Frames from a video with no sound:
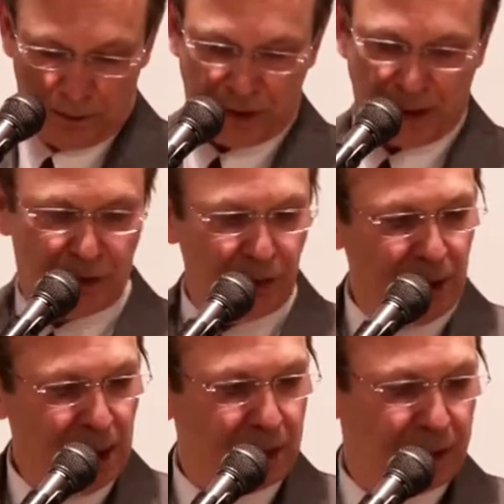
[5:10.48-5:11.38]
Cette
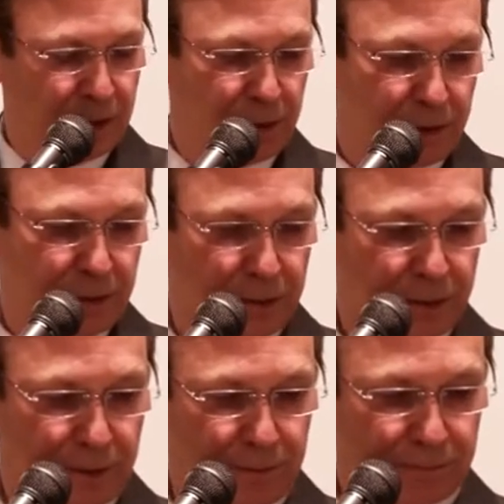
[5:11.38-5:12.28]
tunique
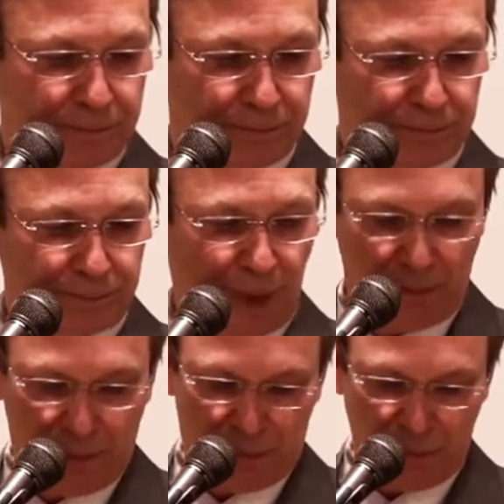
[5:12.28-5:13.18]

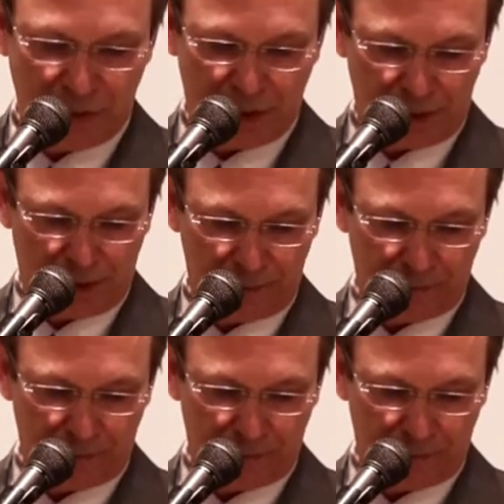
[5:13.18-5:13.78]
me pousse